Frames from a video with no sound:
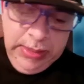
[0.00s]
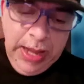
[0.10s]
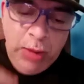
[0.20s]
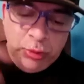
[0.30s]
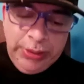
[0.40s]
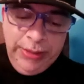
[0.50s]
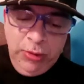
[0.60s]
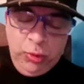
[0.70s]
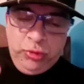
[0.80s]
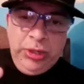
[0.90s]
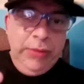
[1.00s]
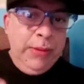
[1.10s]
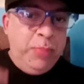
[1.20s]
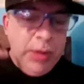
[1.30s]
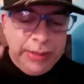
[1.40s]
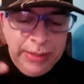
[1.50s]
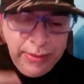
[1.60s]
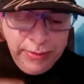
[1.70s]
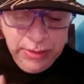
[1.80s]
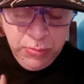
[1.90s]
A ustedes inclusive, por aquí
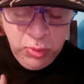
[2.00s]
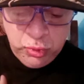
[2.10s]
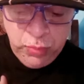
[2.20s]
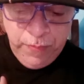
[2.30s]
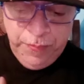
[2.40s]
les dimos.